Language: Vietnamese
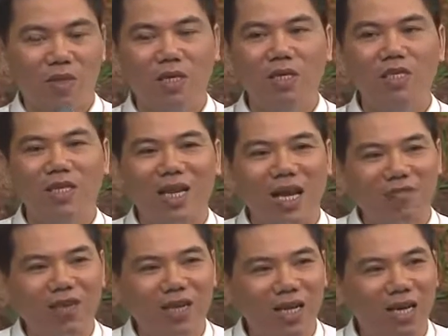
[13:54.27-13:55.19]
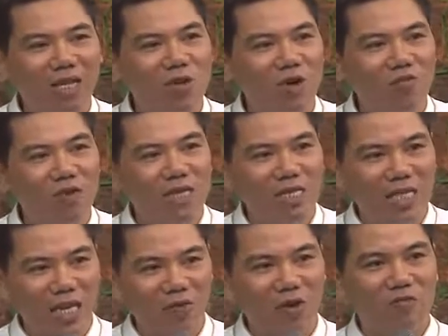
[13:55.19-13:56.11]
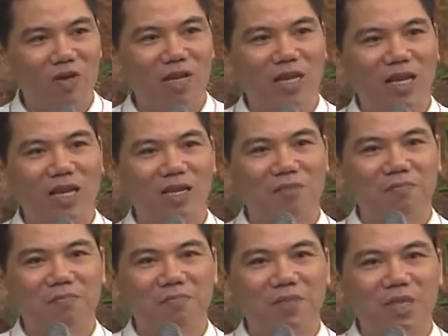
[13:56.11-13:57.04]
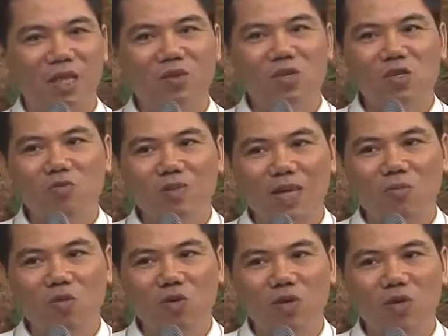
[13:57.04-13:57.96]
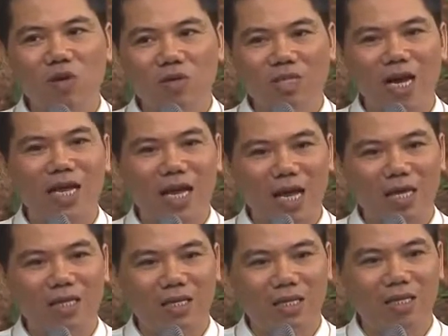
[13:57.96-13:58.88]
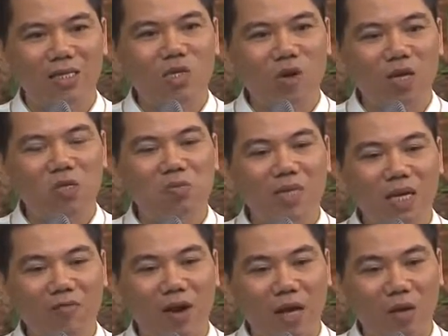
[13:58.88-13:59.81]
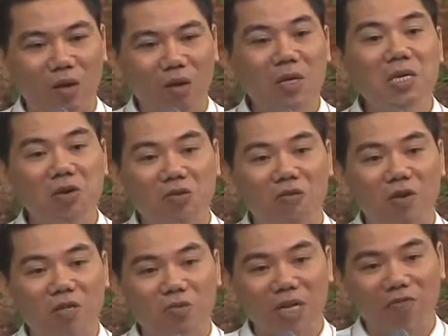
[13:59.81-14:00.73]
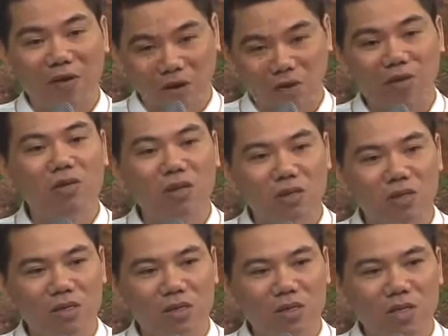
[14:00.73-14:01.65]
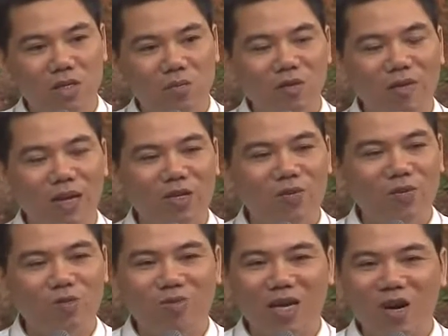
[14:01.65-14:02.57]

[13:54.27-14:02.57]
Thì trở lại vấn đề như con vừa chia sẻ với quý vị là nếu như chúng ta muốn có sự an lạc thì dứt khoát chúng ta phải có hiểu và chúng ta phải có thương. Bởi vì nếu như chúng